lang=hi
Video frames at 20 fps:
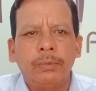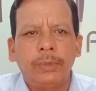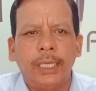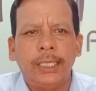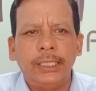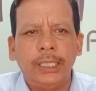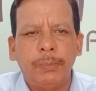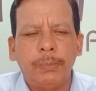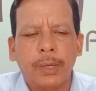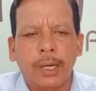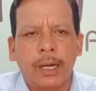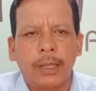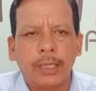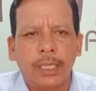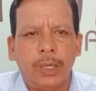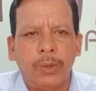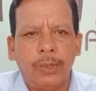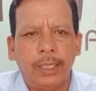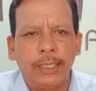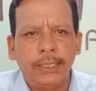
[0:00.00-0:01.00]
तेज़ी
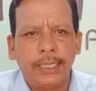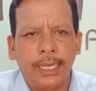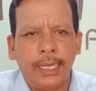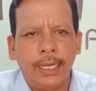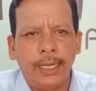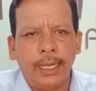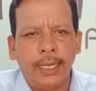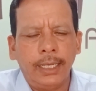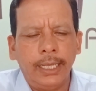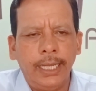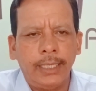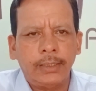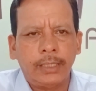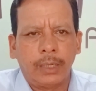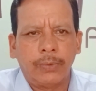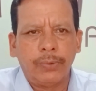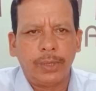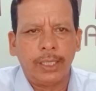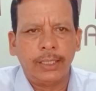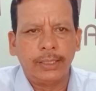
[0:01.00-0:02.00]
पकड़ता हुआ जाएगा एक
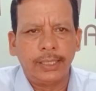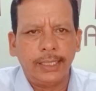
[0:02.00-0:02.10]
तरफा